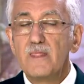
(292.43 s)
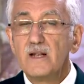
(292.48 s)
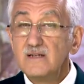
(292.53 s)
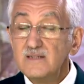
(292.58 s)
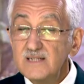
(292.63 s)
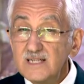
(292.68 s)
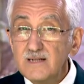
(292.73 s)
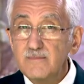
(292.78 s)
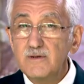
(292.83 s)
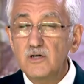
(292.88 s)

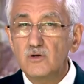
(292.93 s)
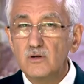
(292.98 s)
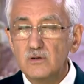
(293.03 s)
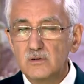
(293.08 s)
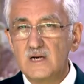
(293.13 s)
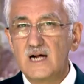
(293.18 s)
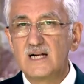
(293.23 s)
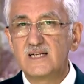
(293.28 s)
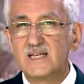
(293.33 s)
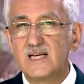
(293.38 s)
Ne demek o?
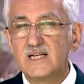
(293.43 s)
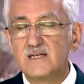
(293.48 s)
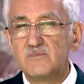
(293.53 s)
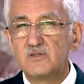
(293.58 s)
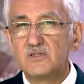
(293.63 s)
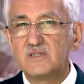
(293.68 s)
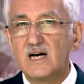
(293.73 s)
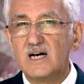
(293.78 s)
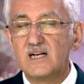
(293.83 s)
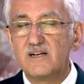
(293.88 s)
Kur'an-ı Kerim'in
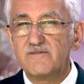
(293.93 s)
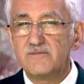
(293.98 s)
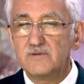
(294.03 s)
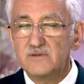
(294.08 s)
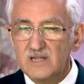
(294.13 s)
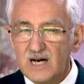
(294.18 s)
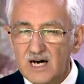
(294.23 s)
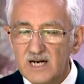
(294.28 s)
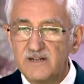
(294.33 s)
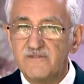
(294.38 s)
tarif,
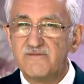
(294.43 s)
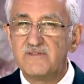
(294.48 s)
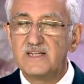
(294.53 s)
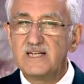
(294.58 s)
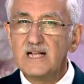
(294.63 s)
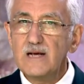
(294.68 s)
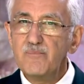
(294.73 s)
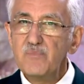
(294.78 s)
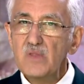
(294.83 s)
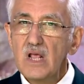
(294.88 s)

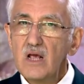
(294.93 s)
tarifiyle